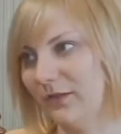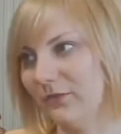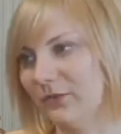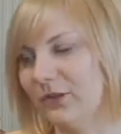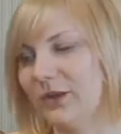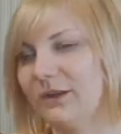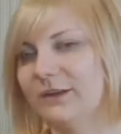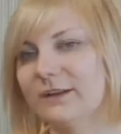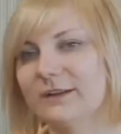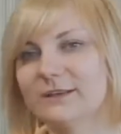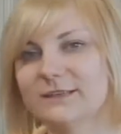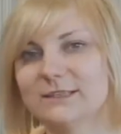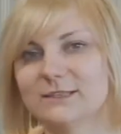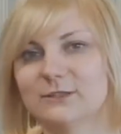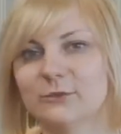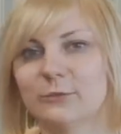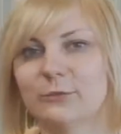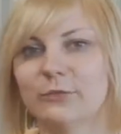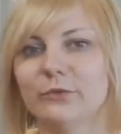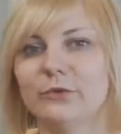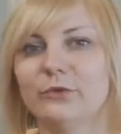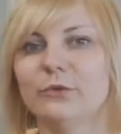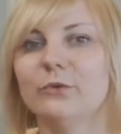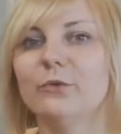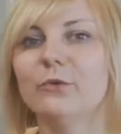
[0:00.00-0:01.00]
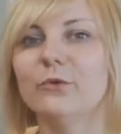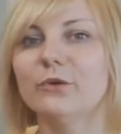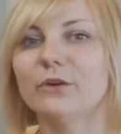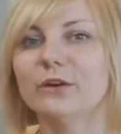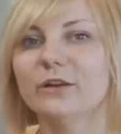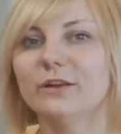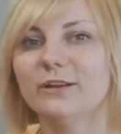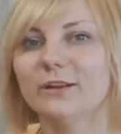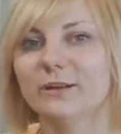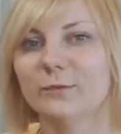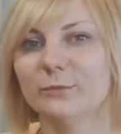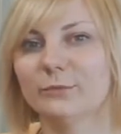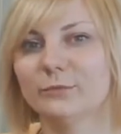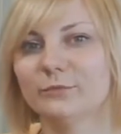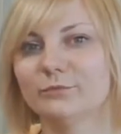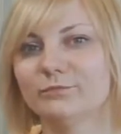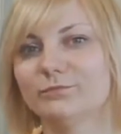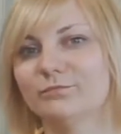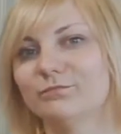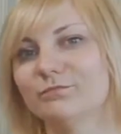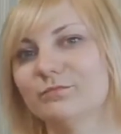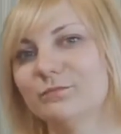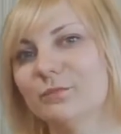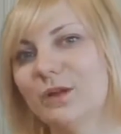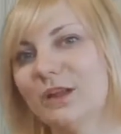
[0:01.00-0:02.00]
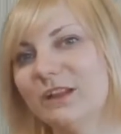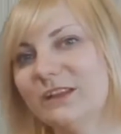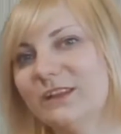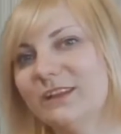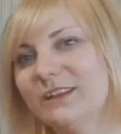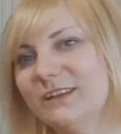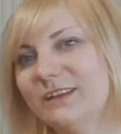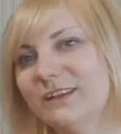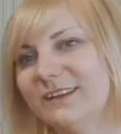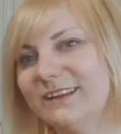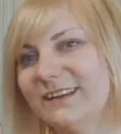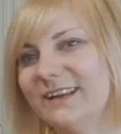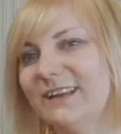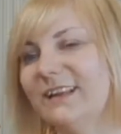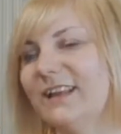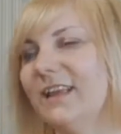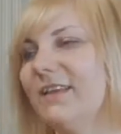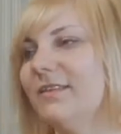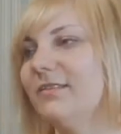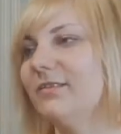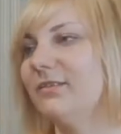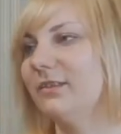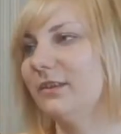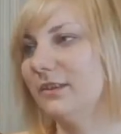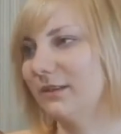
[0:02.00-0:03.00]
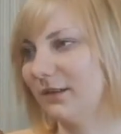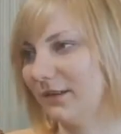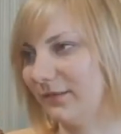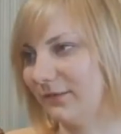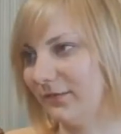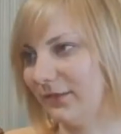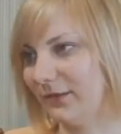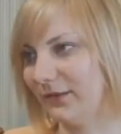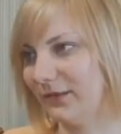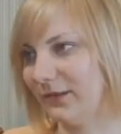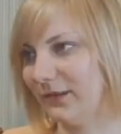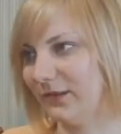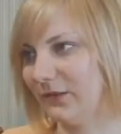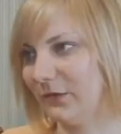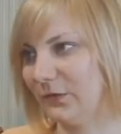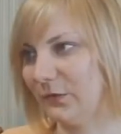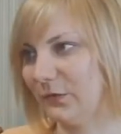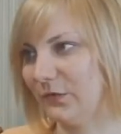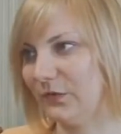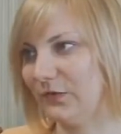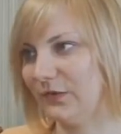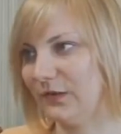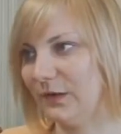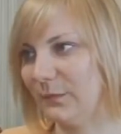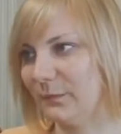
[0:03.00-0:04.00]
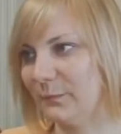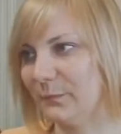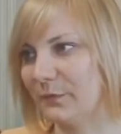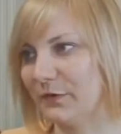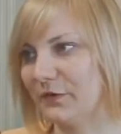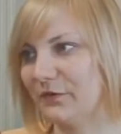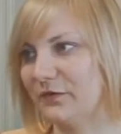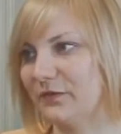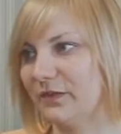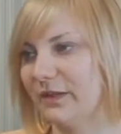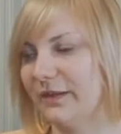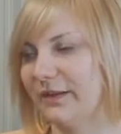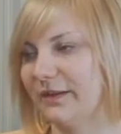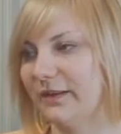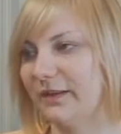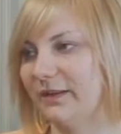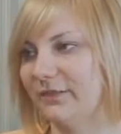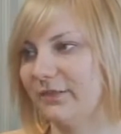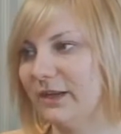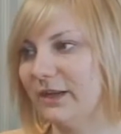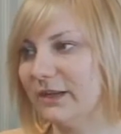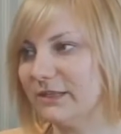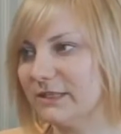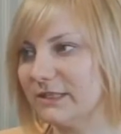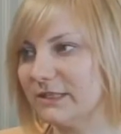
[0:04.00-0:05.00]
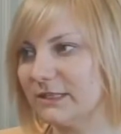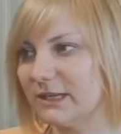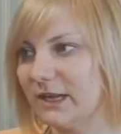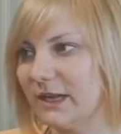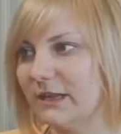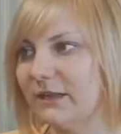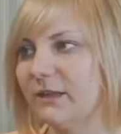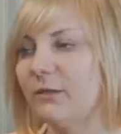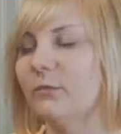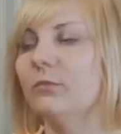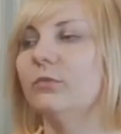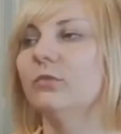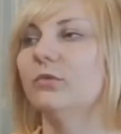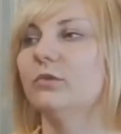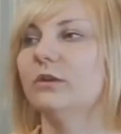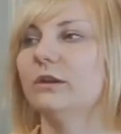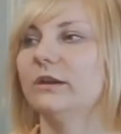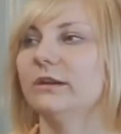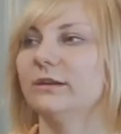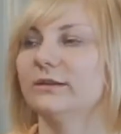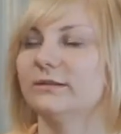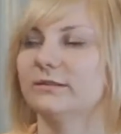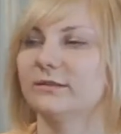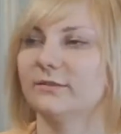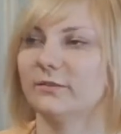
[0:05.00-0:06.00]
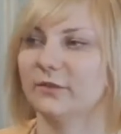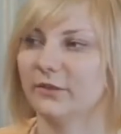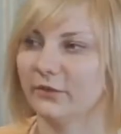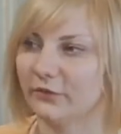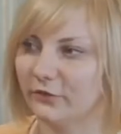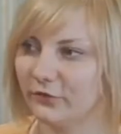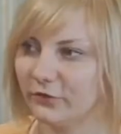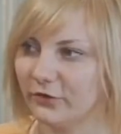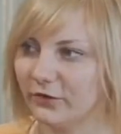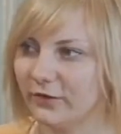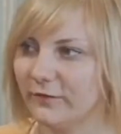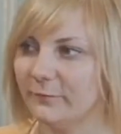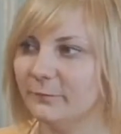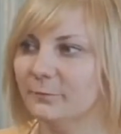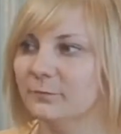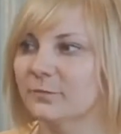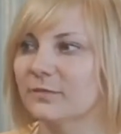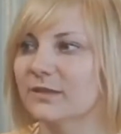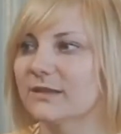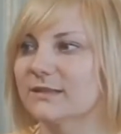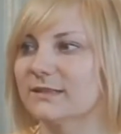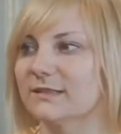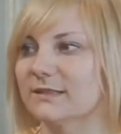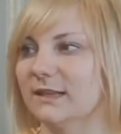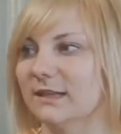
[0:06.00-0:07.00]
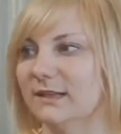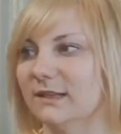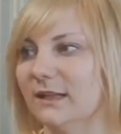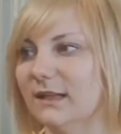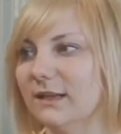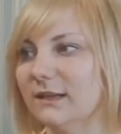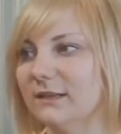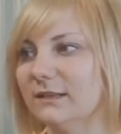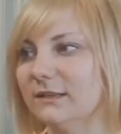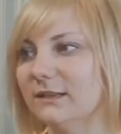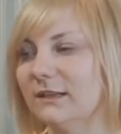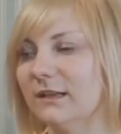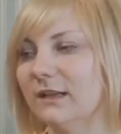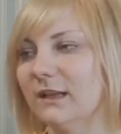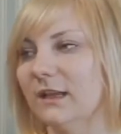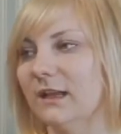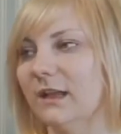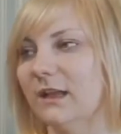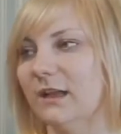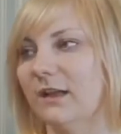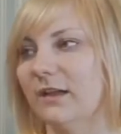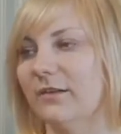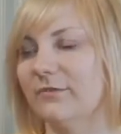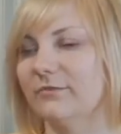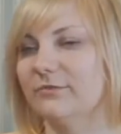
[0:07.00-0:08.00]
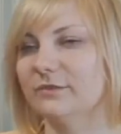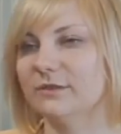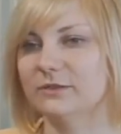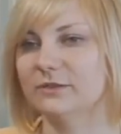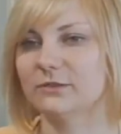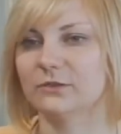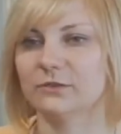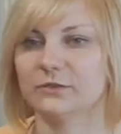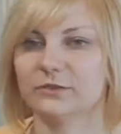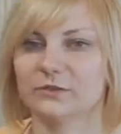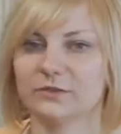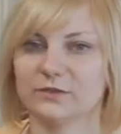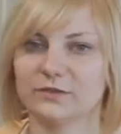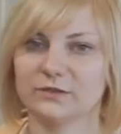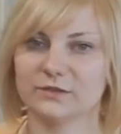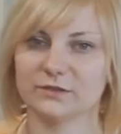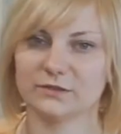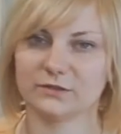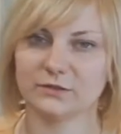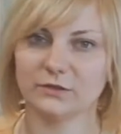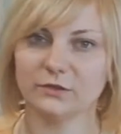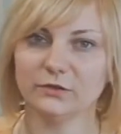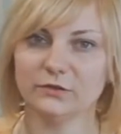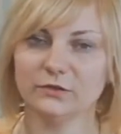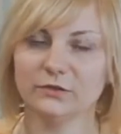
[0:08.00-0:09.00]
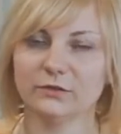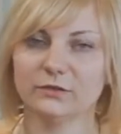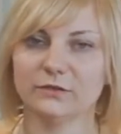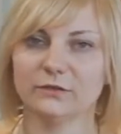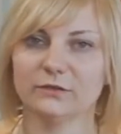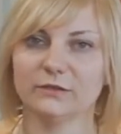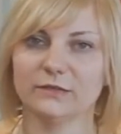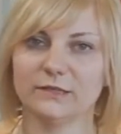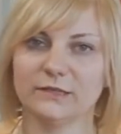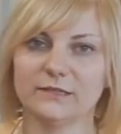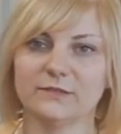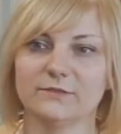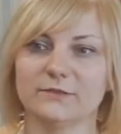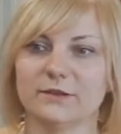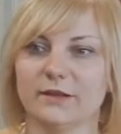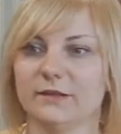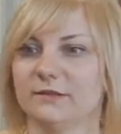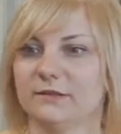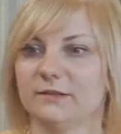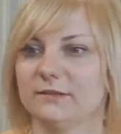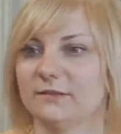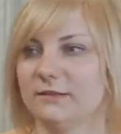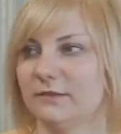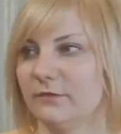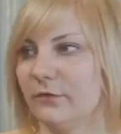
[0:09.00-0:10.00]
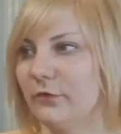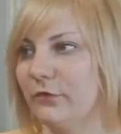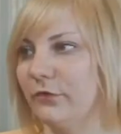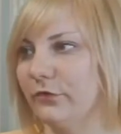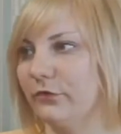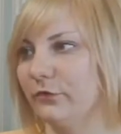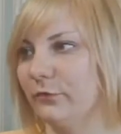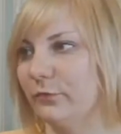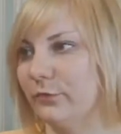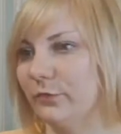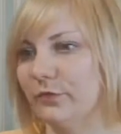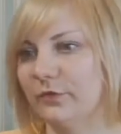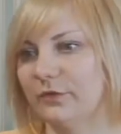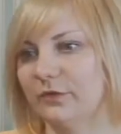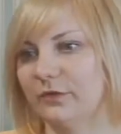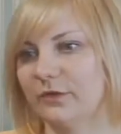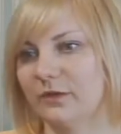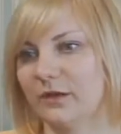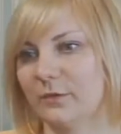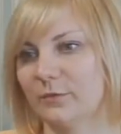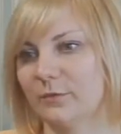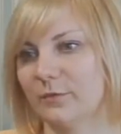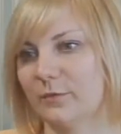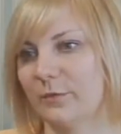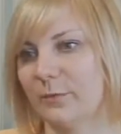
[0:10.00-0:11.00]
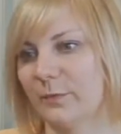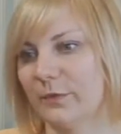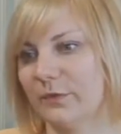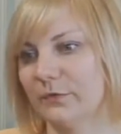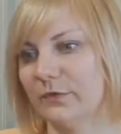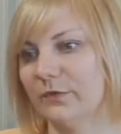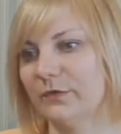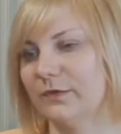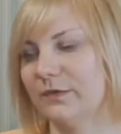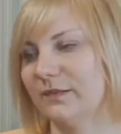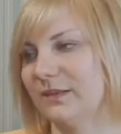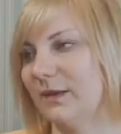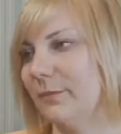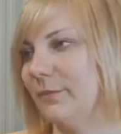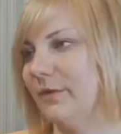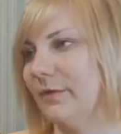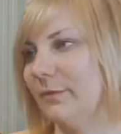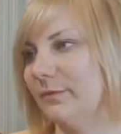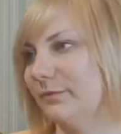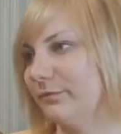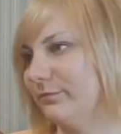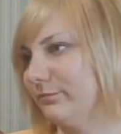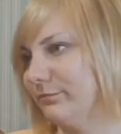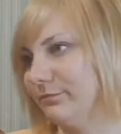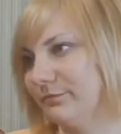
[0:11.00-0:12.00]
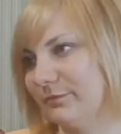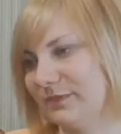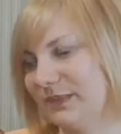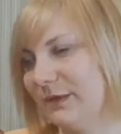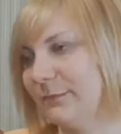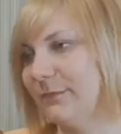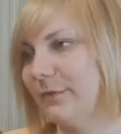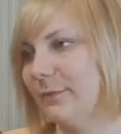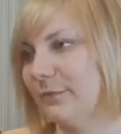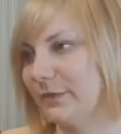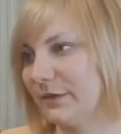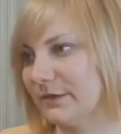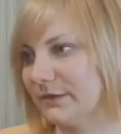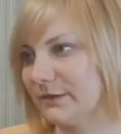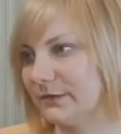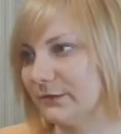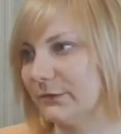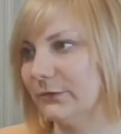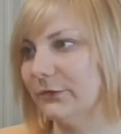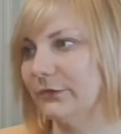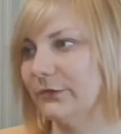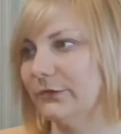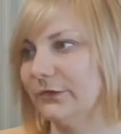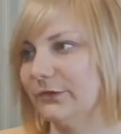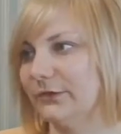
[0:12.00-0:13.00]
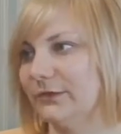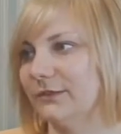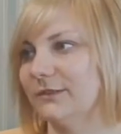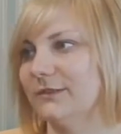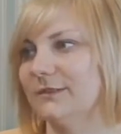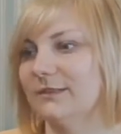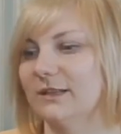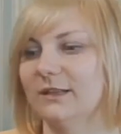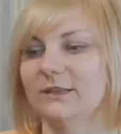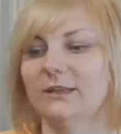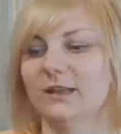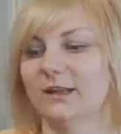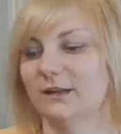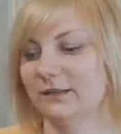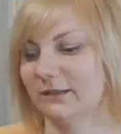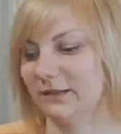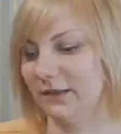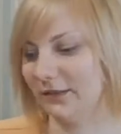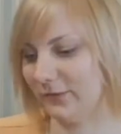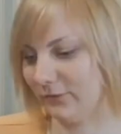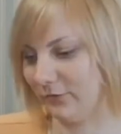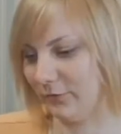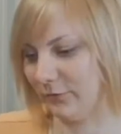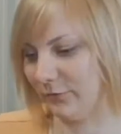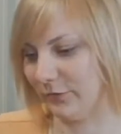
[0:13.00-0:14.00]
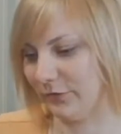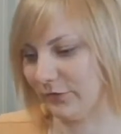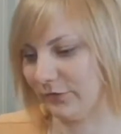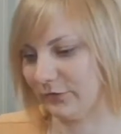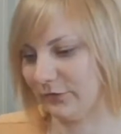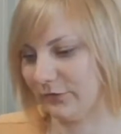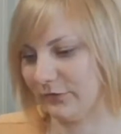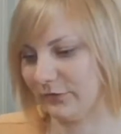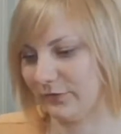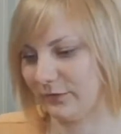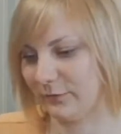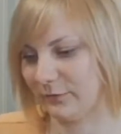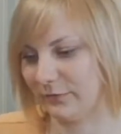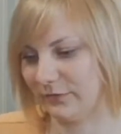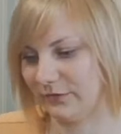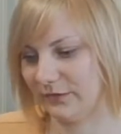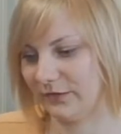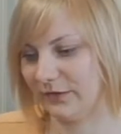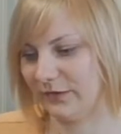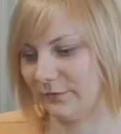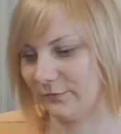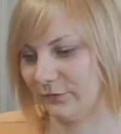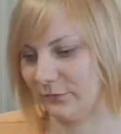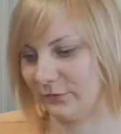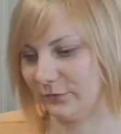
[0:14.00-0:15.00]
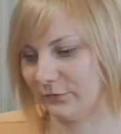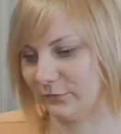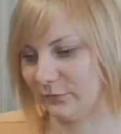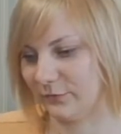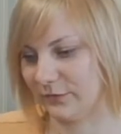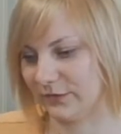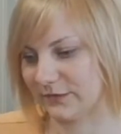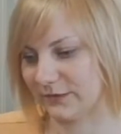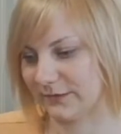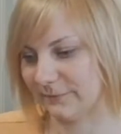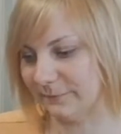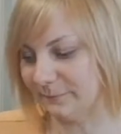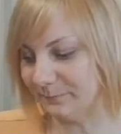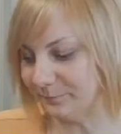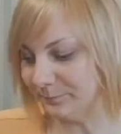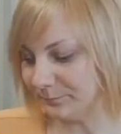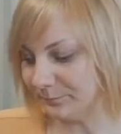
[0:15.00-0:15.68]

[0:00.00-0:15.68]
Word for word: Как раз супериоры, как, они реновированы, то есть там прошла реновация, они более свежие, стандарты, а в высокий сезон э, есть вероятность того, что просто как бы попадется самое, самый простой стандартный номер, то есть как бы таким вот образом.